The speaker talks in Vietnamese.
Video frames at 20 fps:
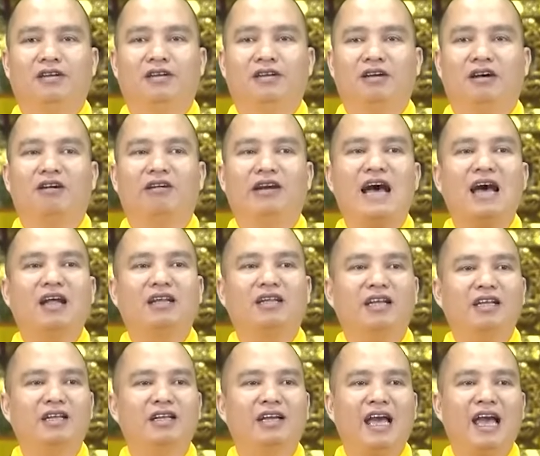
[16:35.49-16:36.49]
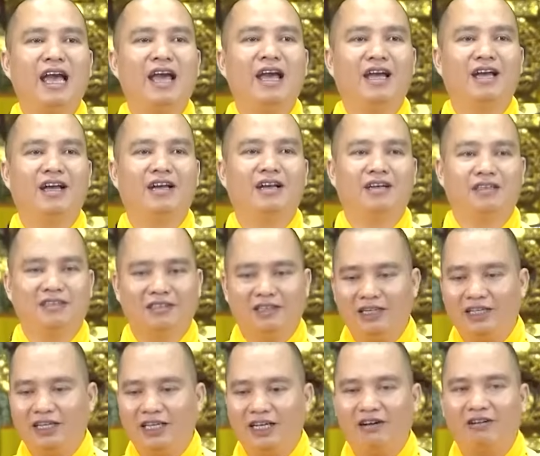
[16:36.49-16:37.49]
Họ đang thích nghe, ở
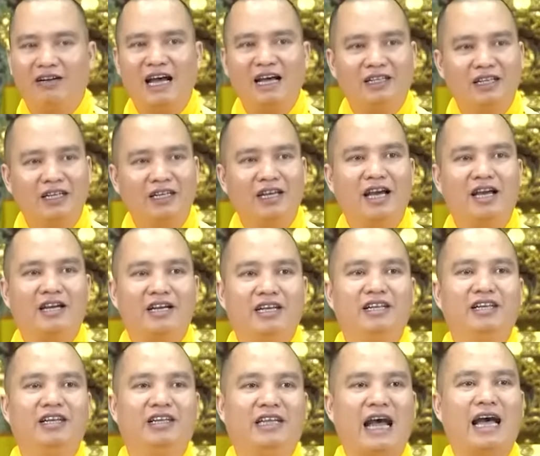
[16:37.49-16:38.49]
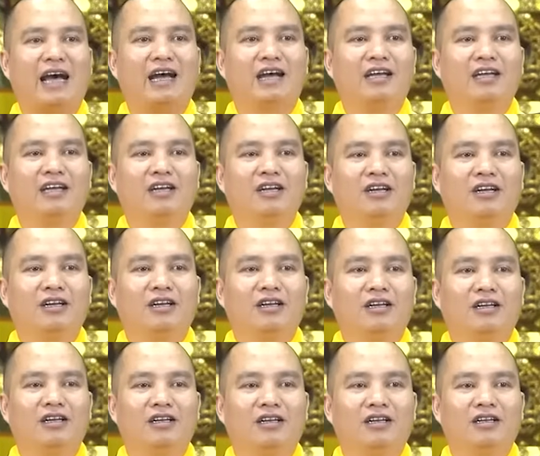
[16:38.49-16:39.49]
dưới kia họ đang thích nghe kinh Địa Tạng.
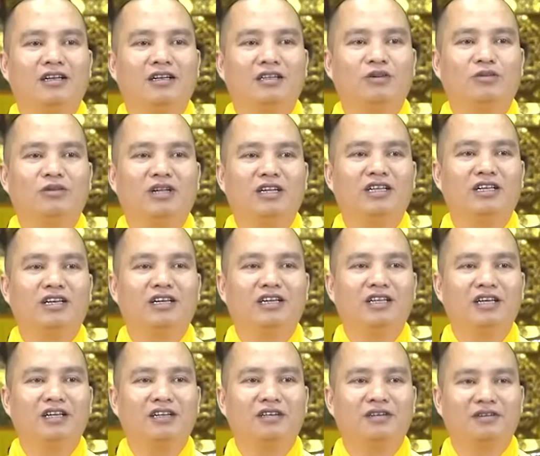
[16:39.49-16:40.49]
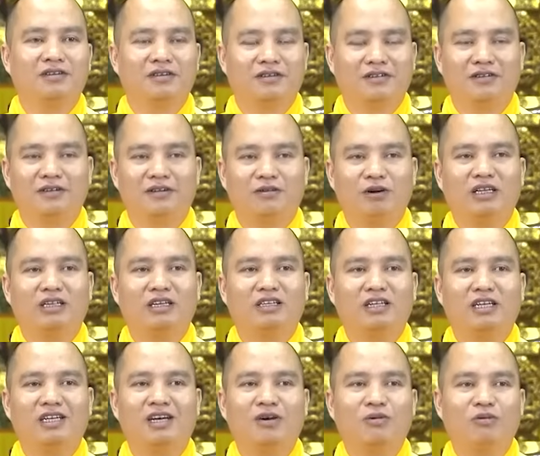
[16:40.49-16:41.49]
Chúng ta nhớ nhé, Hòa Thượng
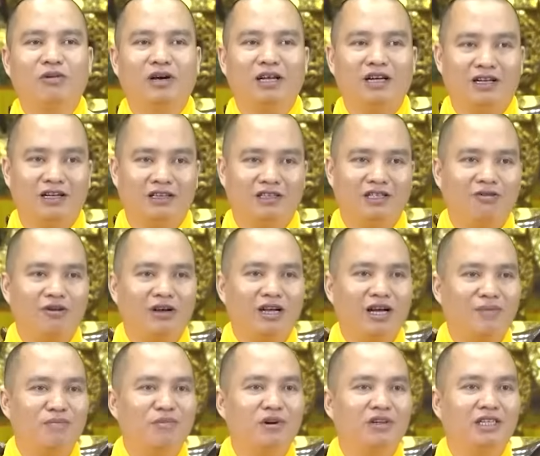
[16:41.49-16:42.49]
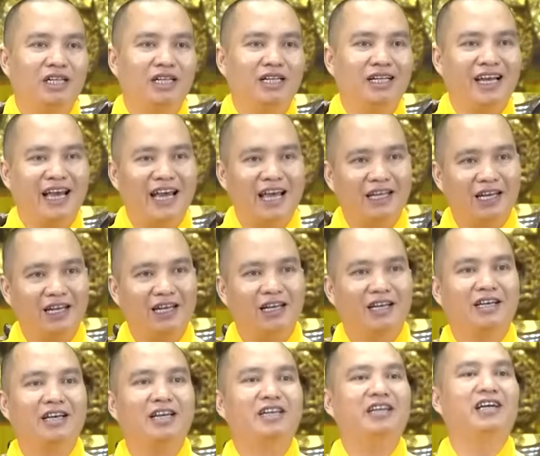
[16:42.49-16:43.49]
Tịnh không nói là ở dưới quái âm họ thích nghe nhất
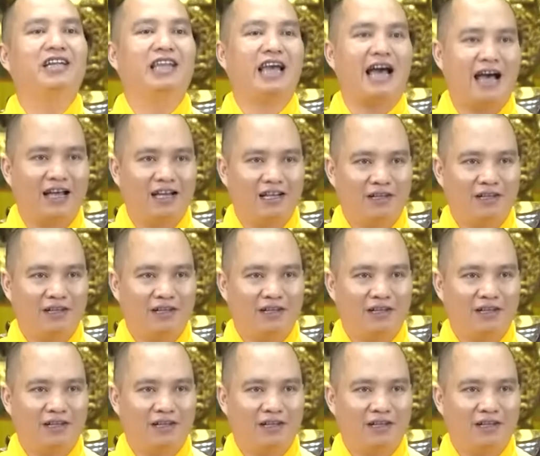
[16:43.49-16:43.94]
là kinh Địa Tạng.